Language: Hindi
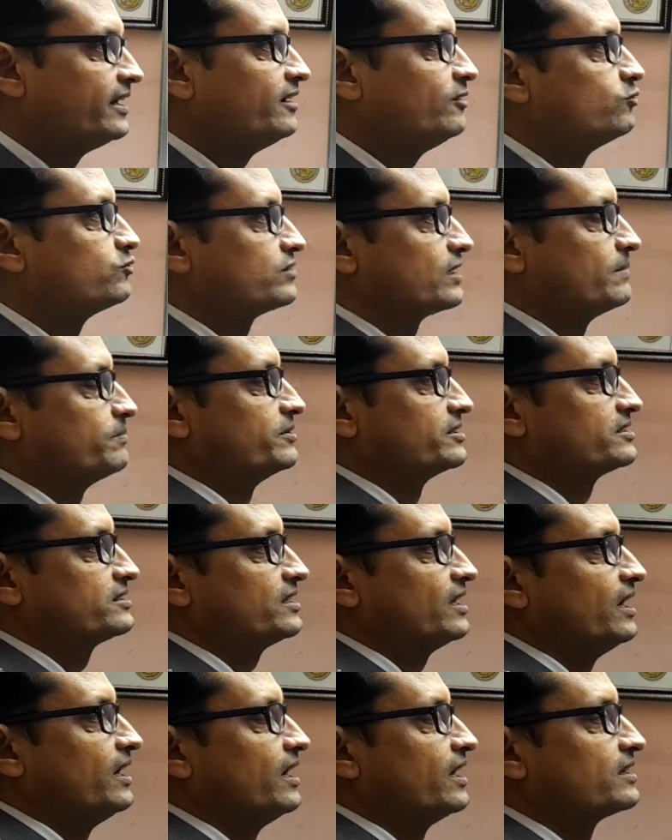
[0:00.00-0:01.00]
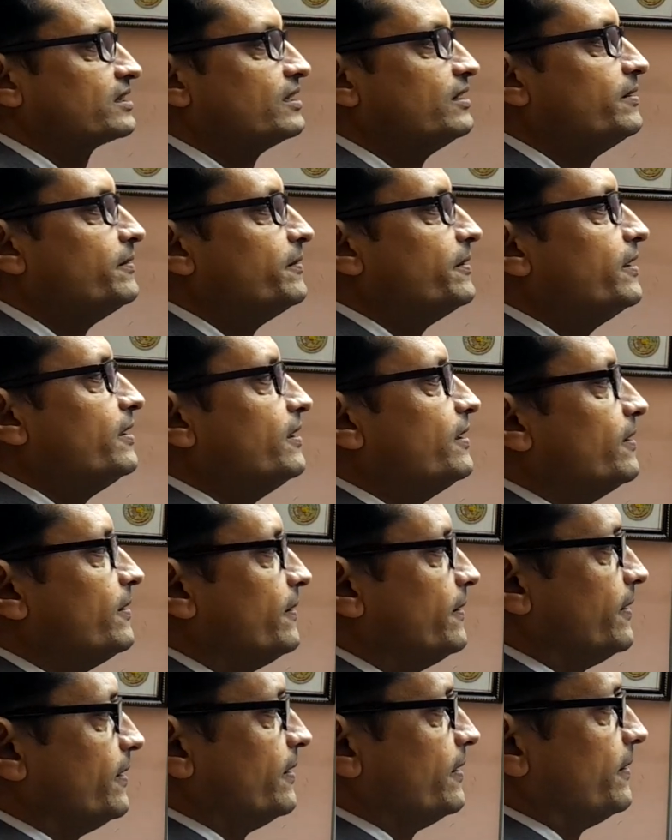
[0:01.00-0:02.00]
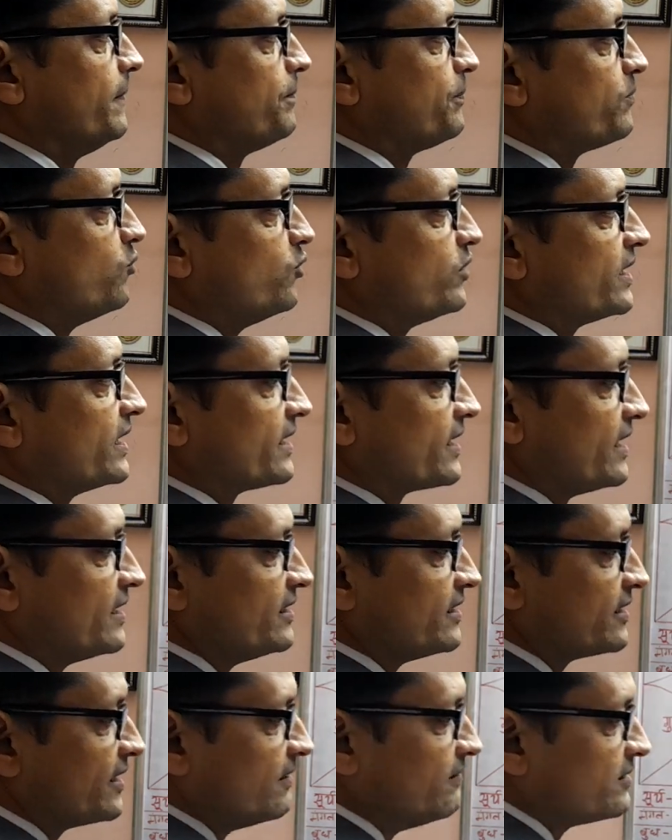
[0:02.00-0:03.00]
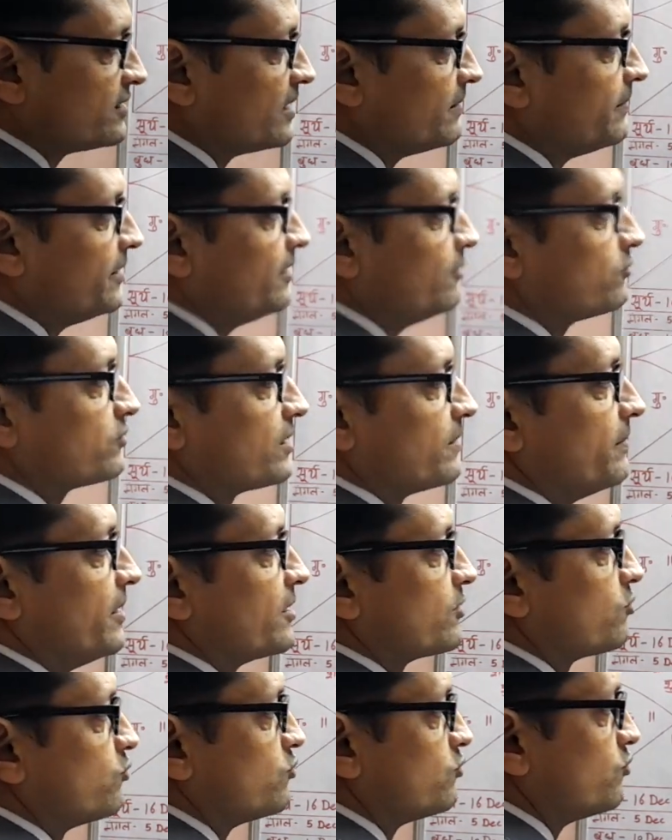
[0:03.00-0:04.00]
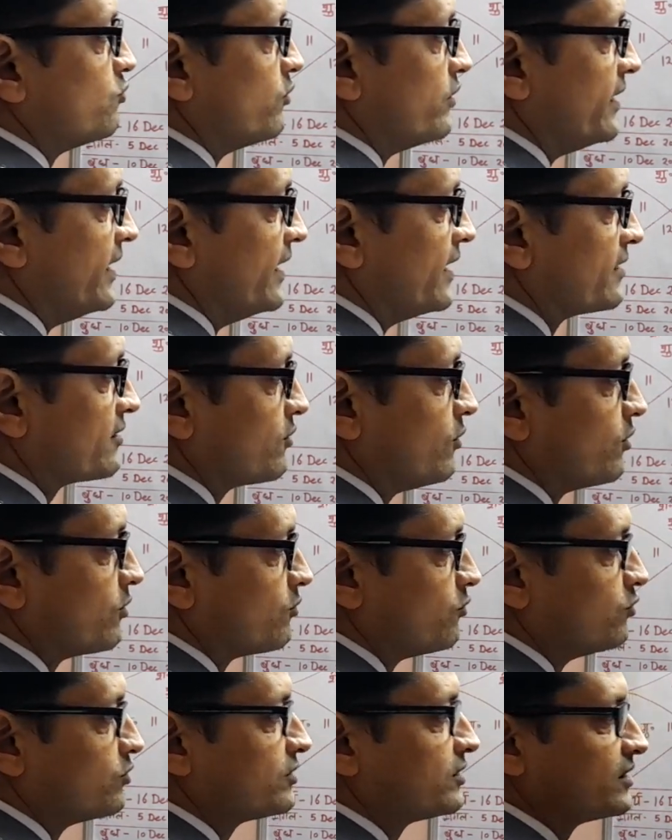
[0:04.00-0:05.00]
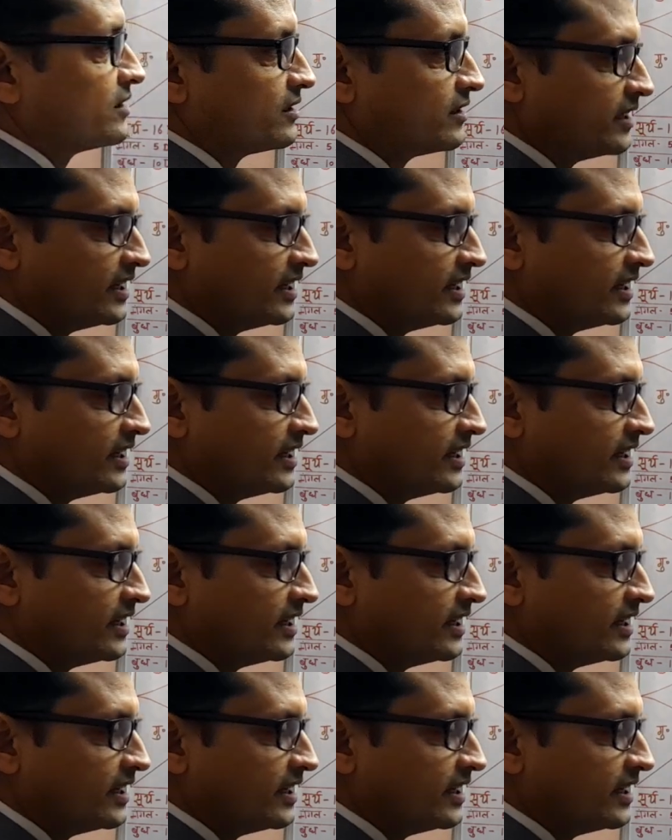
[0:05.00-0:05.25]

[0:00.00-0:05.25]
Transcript: हैं उसके पश्चात मून के ट्रांजिट के विषय में उसके बाद कुछ गुड डेट्स और कुछ